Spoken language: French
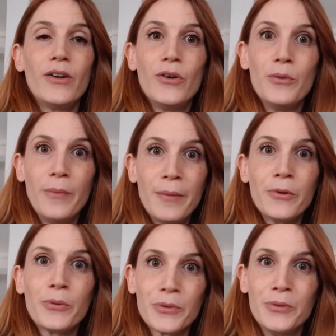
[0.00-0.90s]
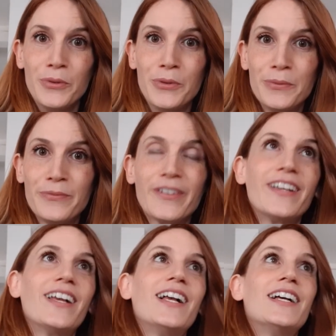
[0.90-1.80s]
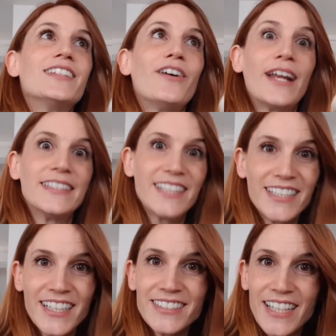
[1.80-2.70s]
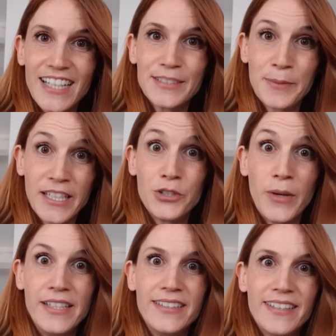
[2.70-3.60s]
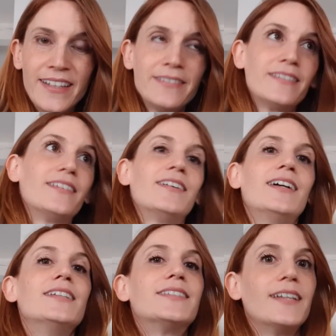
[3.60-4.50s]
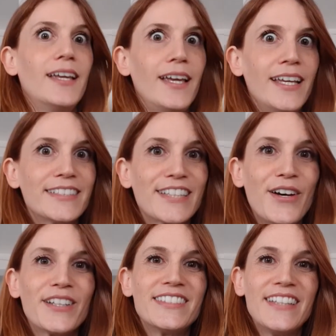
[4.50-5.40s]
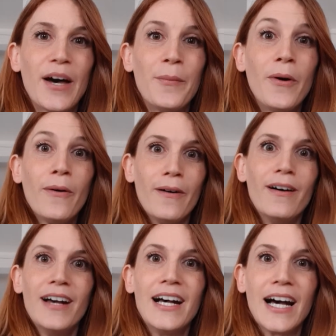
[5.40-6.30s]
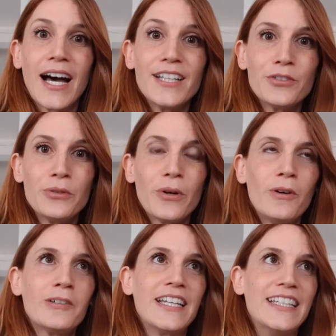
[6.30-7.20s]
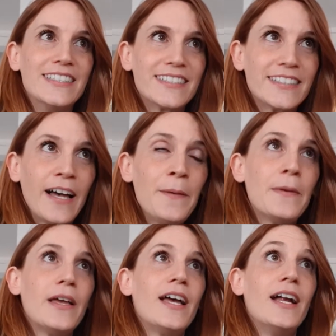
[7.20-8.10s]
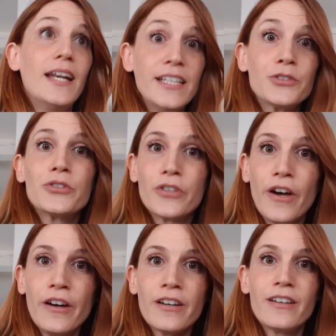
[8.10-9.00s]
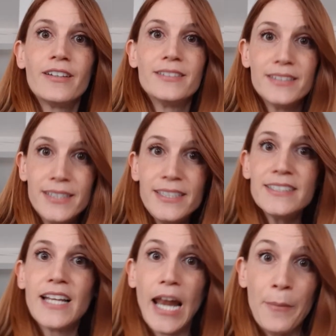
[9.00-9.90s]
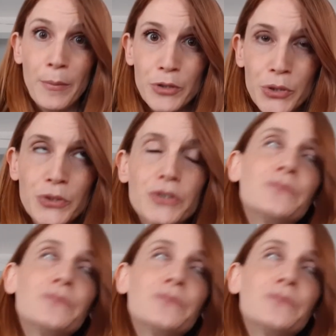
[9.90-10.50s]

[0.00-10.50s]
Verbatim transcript: le même contenu. Dans la sagesse et la spiritualité, et c'est extraordinairement euh, rassurant et sain, les auteurs disent la même chose.